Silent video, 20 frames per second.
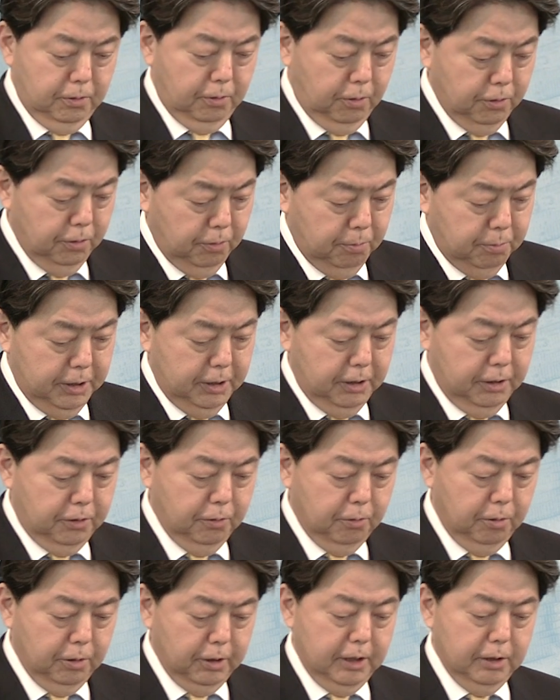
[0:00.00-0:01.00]
および
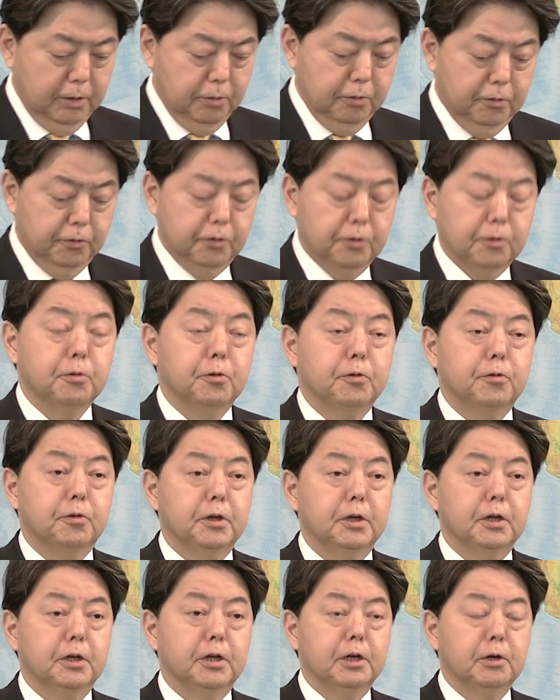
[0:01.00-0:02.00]
表現の自由の
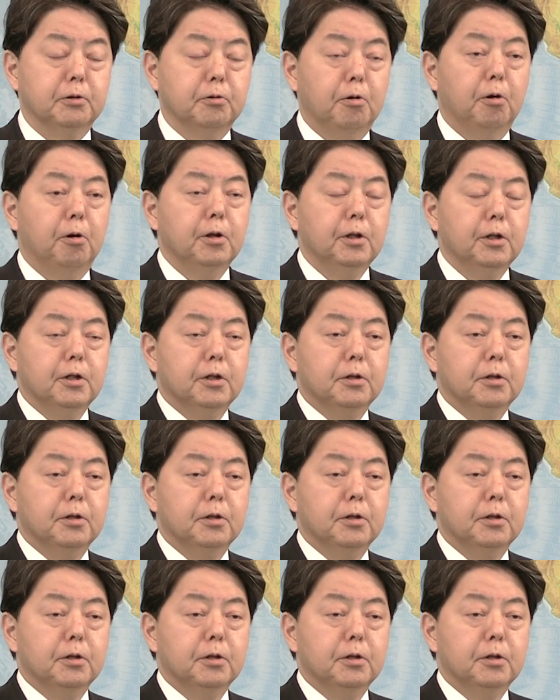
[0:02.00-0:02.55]
制限を